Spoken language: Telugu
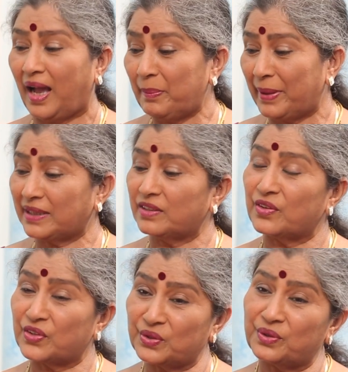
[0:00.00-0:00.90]
ఆ
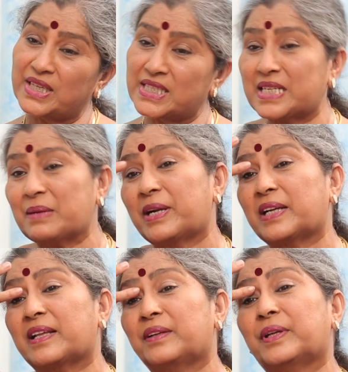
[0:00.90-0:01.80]
పక్కన ఉన్నది కూడా
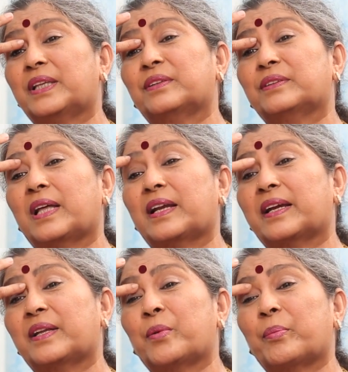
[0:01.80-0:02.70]
ఇచ్చేయమంటారు ఎందుకు తలకాయ